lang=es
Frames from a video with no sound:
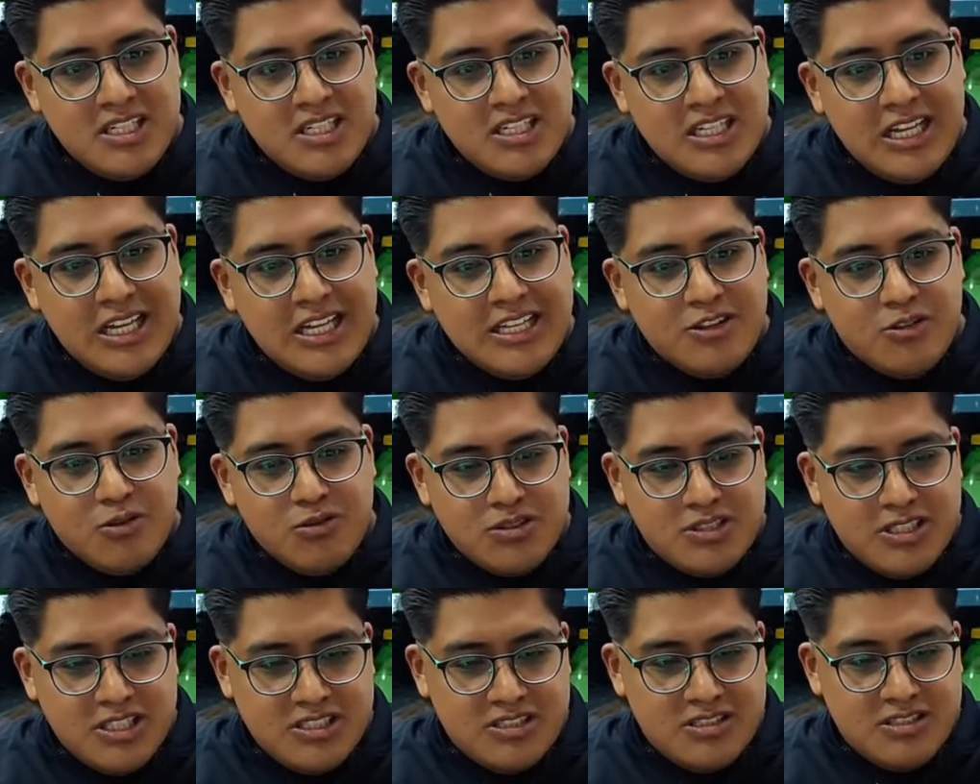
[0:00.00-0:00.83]

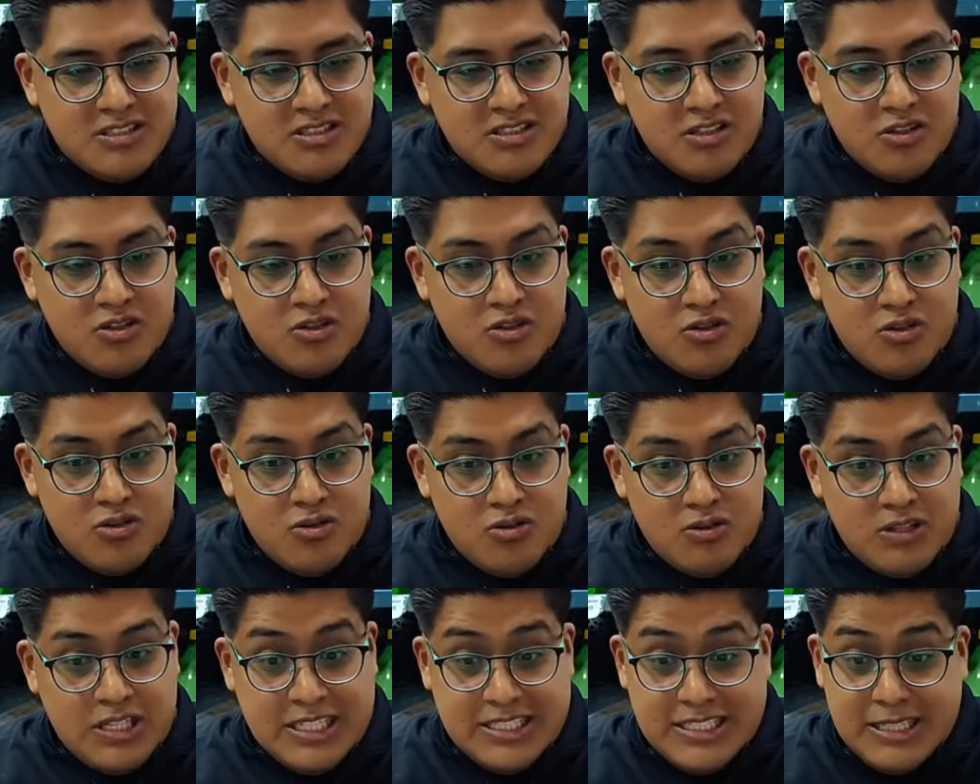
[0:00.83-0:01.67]
Entonces,
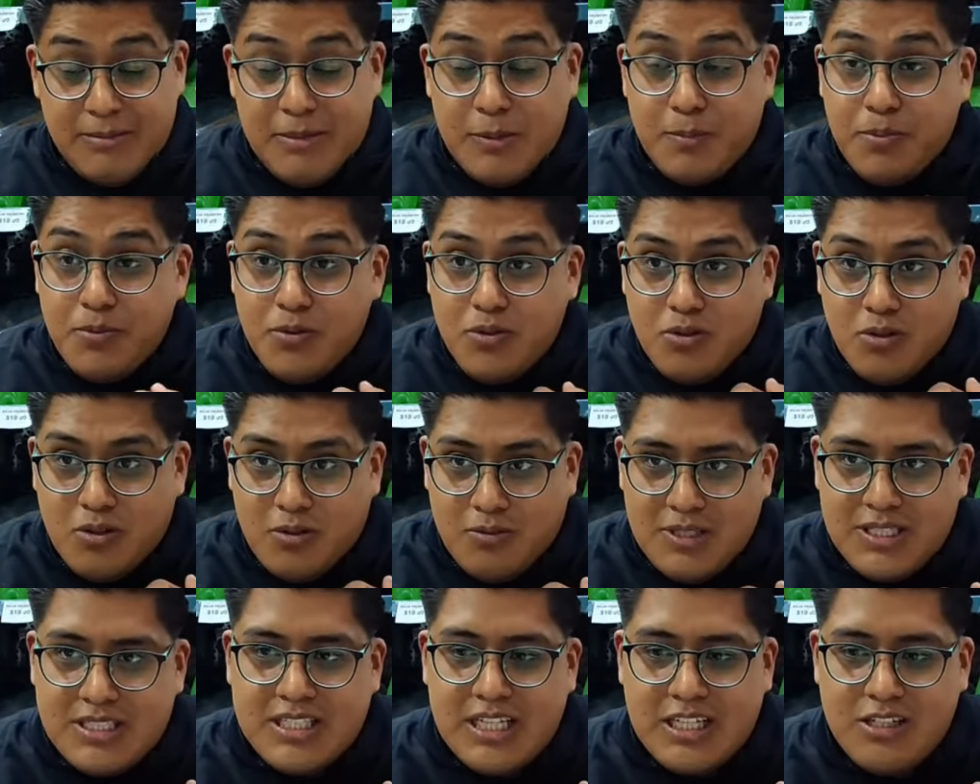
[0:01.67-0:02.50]
desde mi punto de
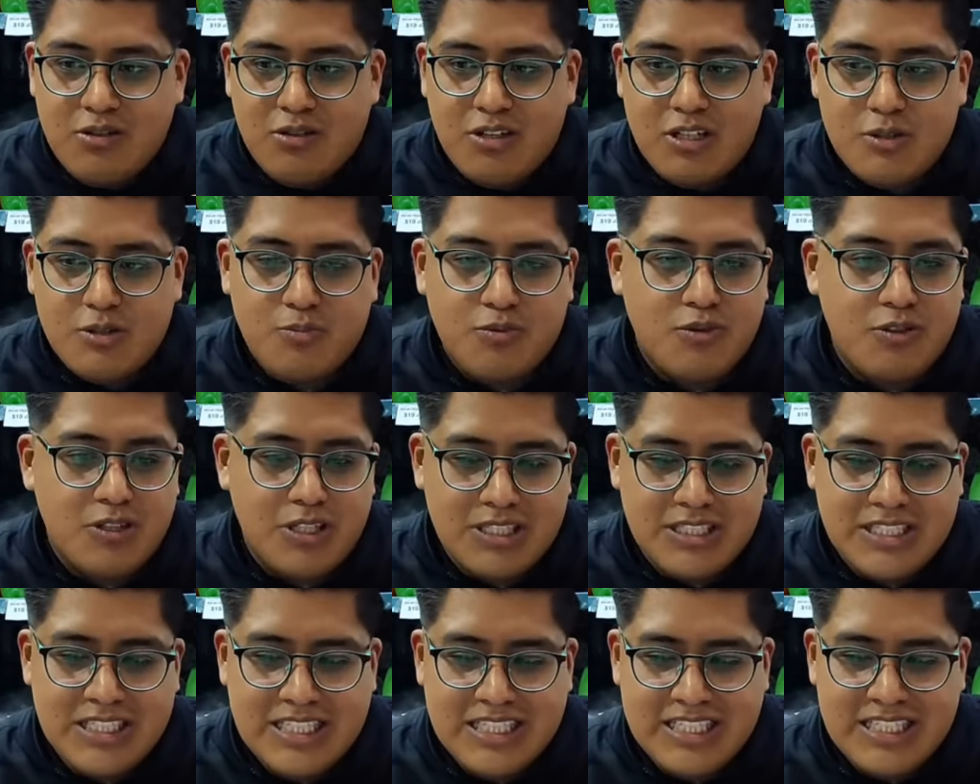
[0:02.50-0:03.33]
vista, yo les puedo
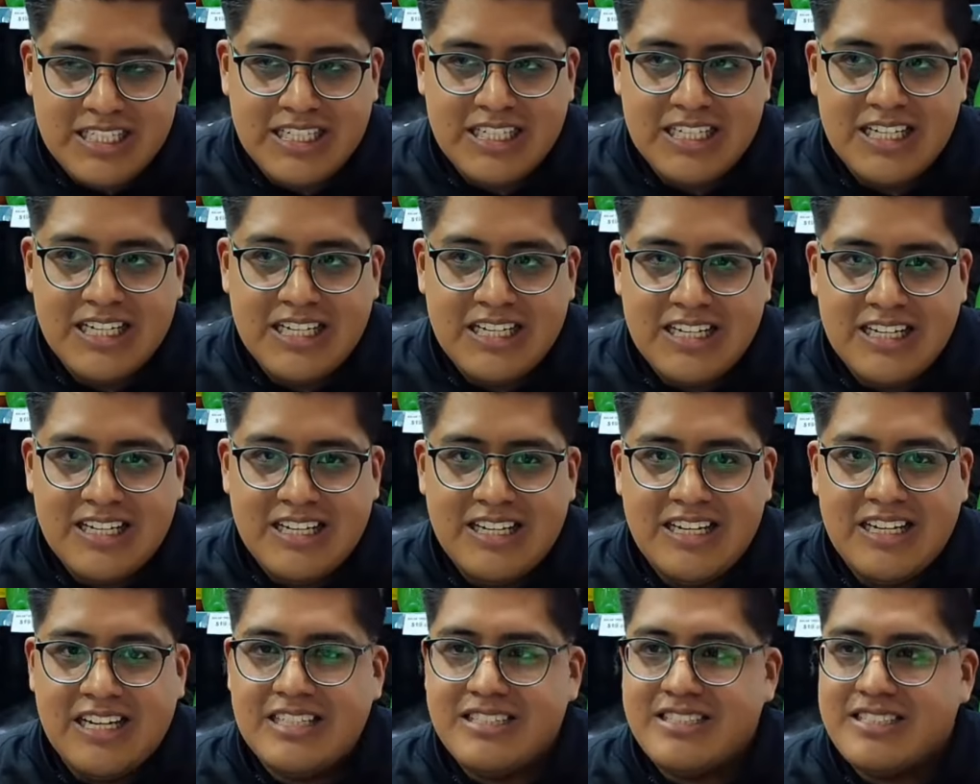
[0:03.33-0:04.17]
decir,
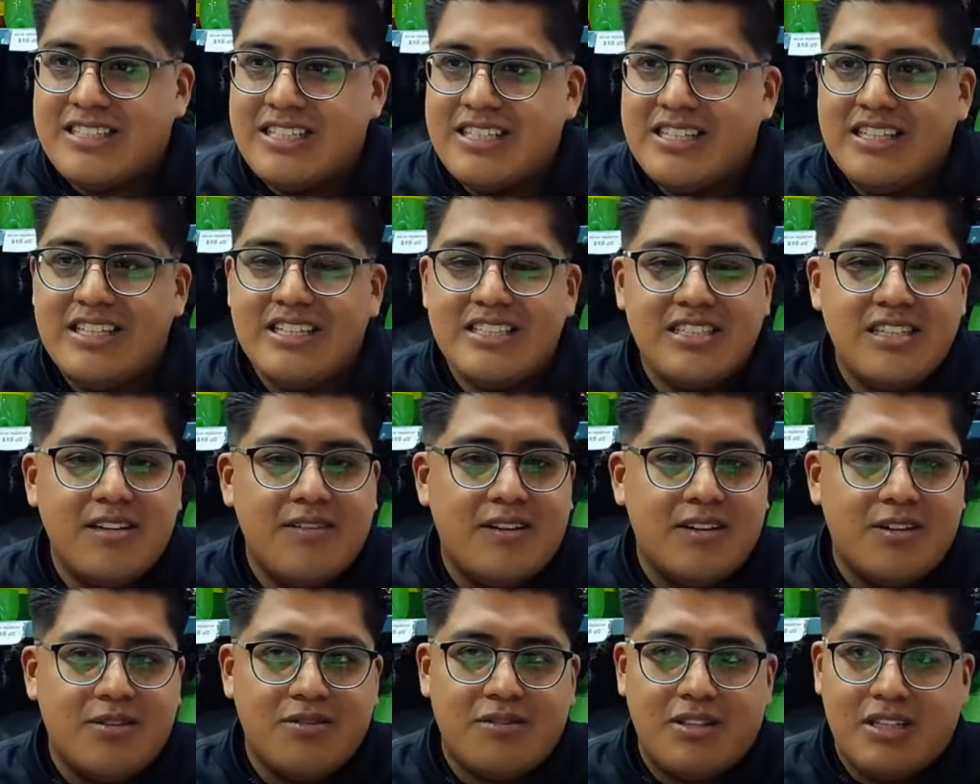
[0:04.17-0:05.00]
las tiendas de
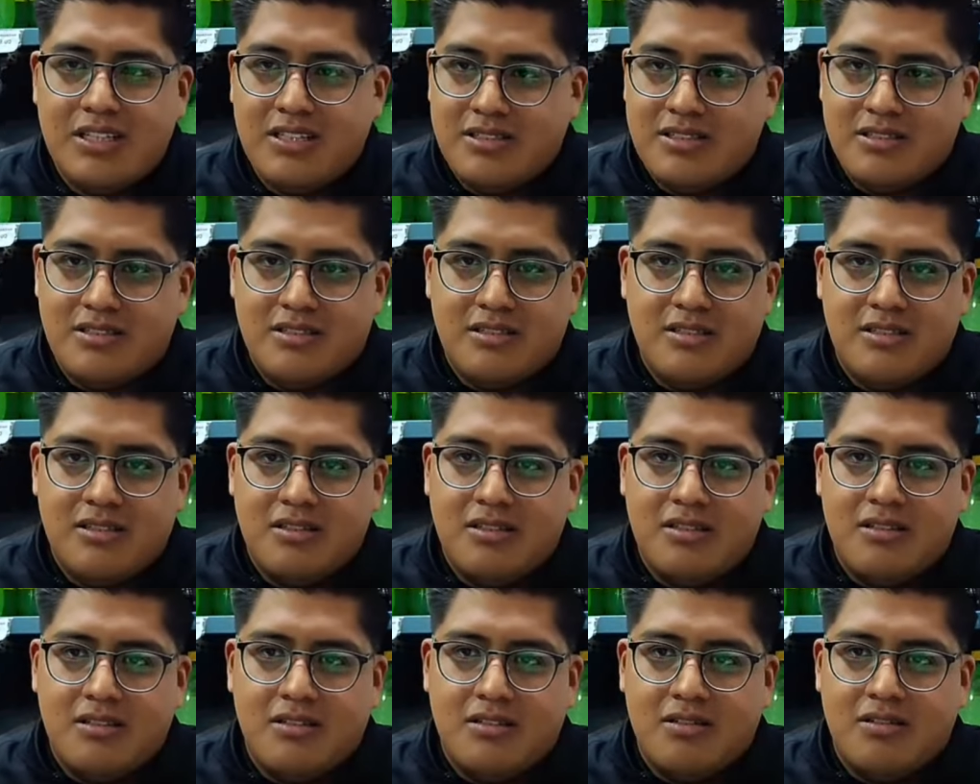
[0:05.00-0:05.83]
abarrotes
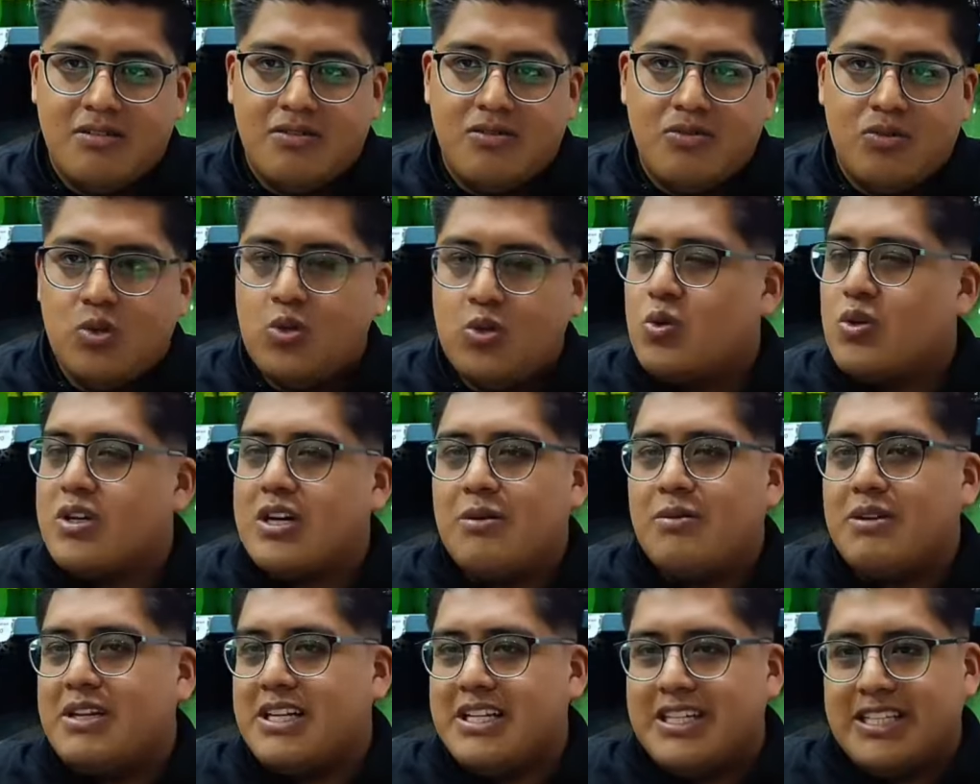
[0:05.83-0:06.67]
nunca
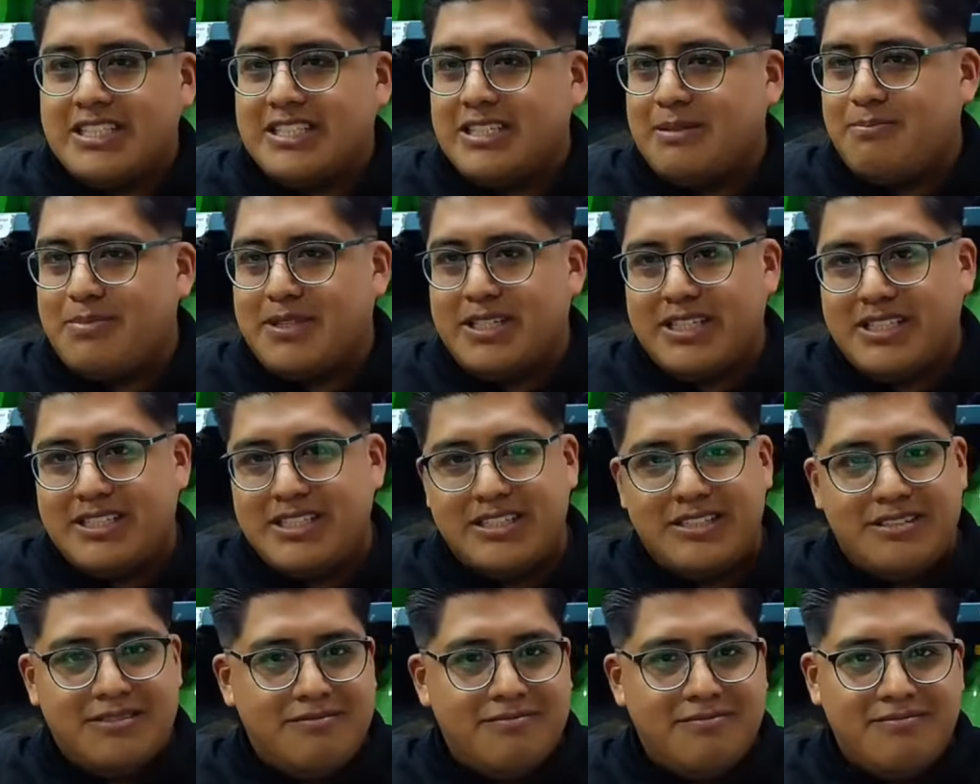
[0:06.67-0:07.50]
van a desaparecer.
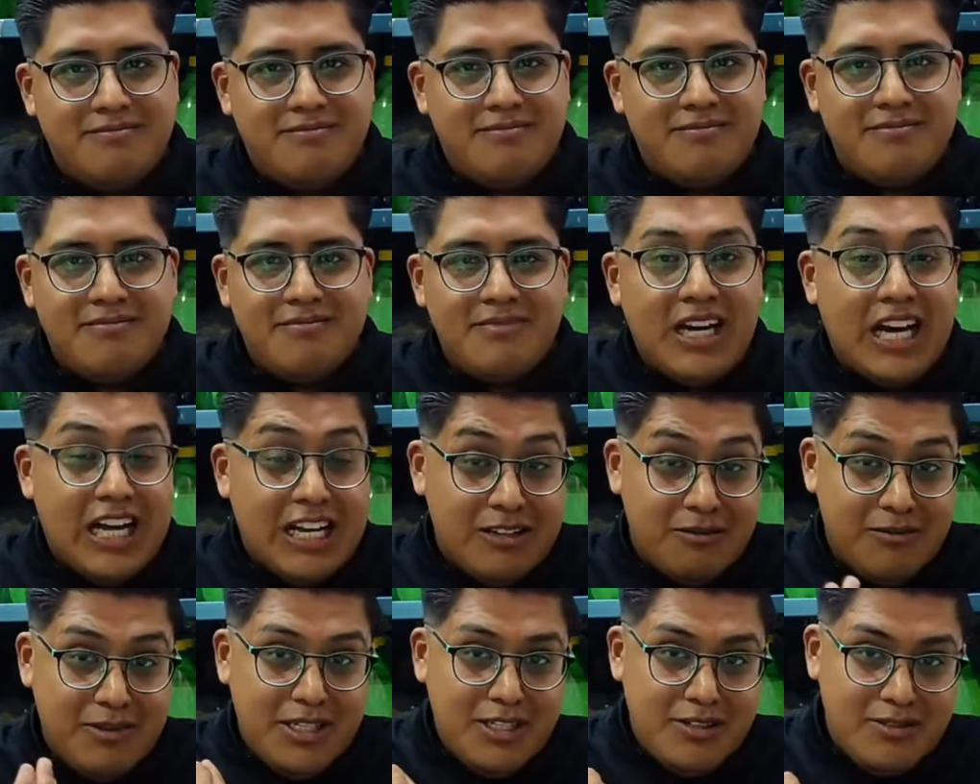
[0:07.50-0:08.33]
Al
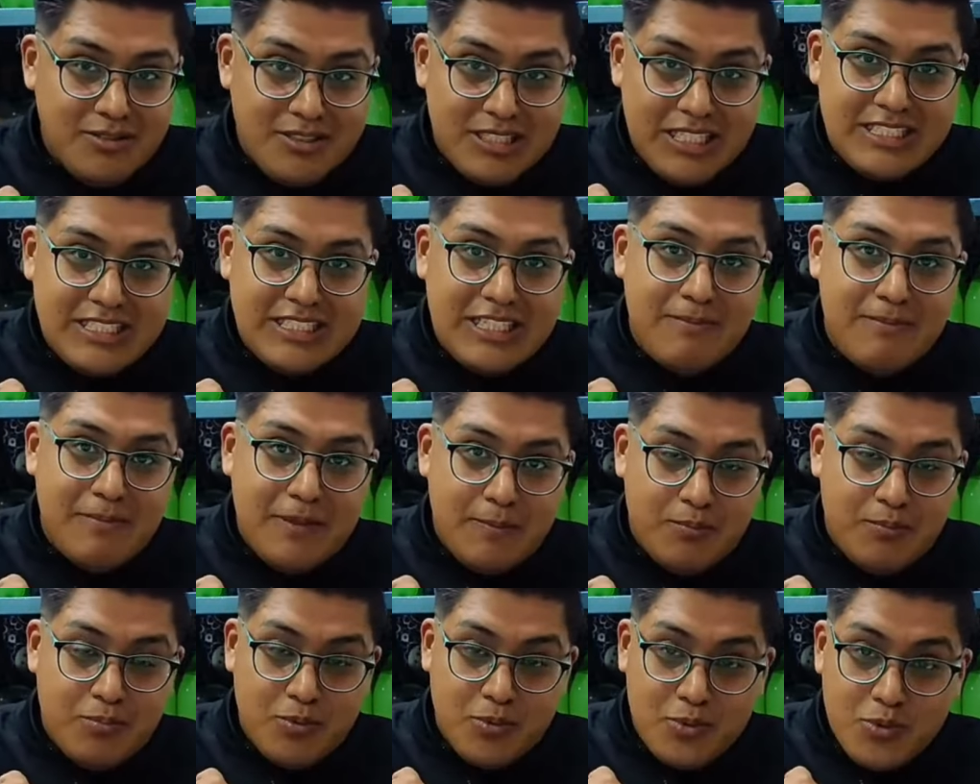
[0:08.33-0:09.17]
menos desde mi
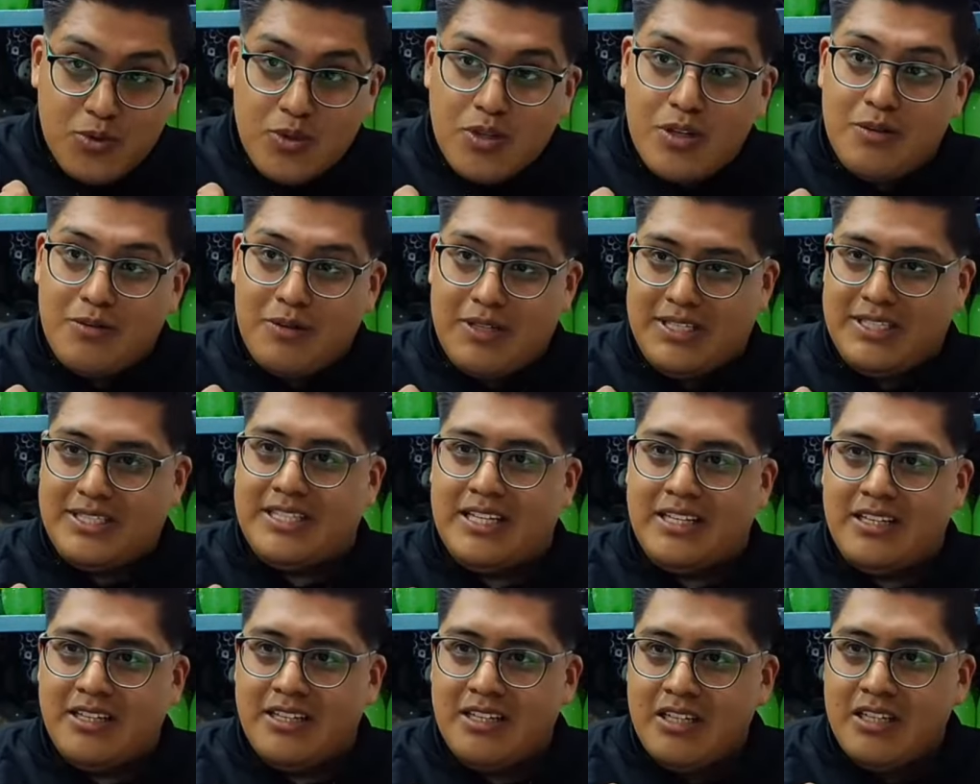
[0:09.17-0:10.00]
punto de vista.